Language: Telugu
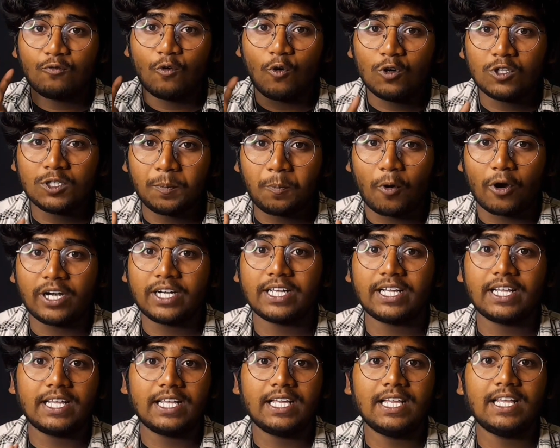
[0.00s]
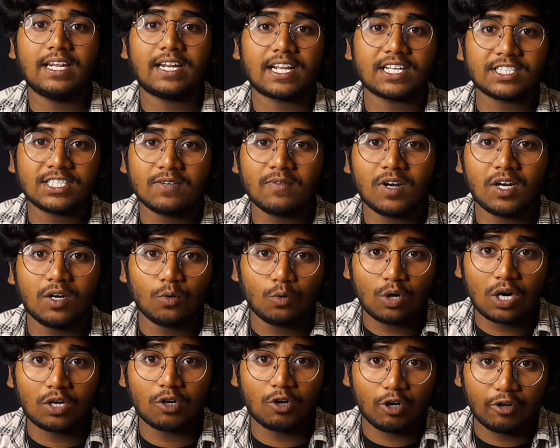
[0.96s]
ఫోర్త్ పాయింట్ ఈ రష్యా వల్ల
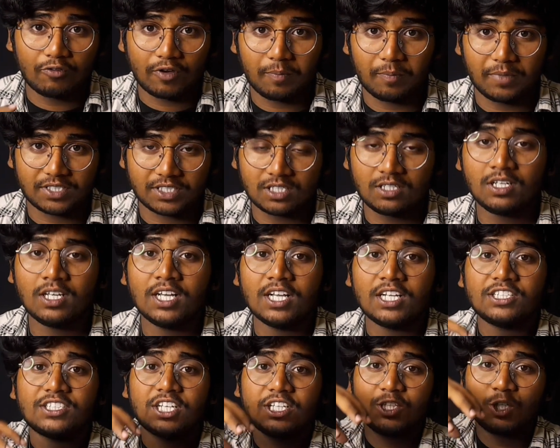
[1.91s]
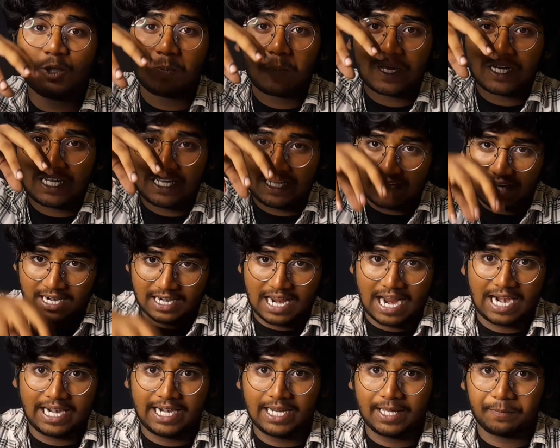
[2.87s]
లూనా ట్వంటీ ఫైవ్ మిషన్ చంద్రుడి పైన ఇలా
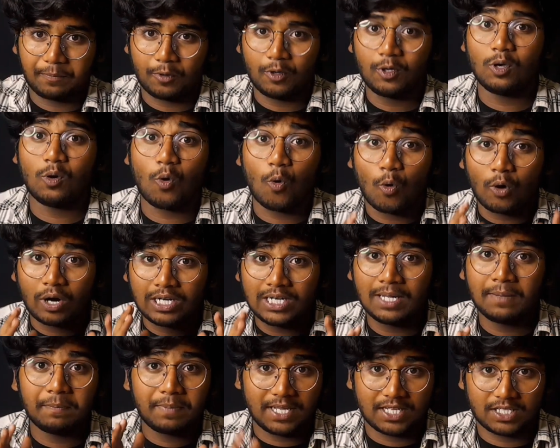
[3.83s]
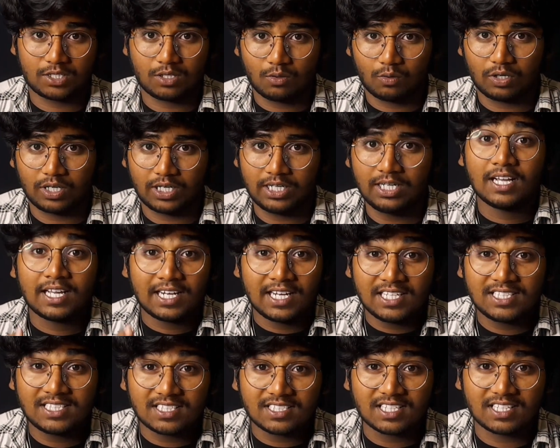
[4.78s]
ల్యాండ్ అయిపోయి ఒకటే ప్లేస్లో ఉండి
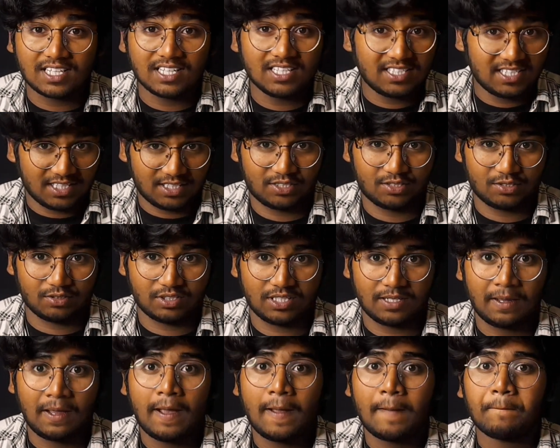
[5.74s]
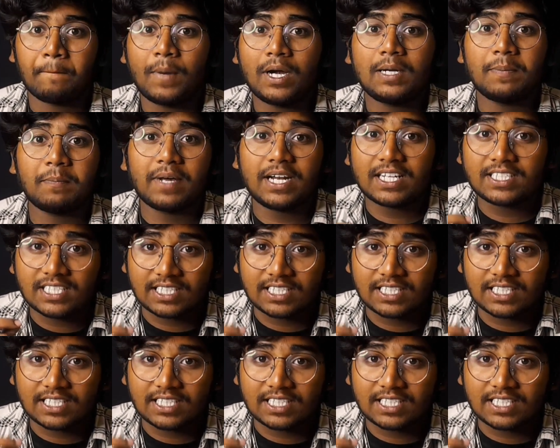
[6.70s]
రీసెర్చ్ అనేది చేస్తుంది బట్ మన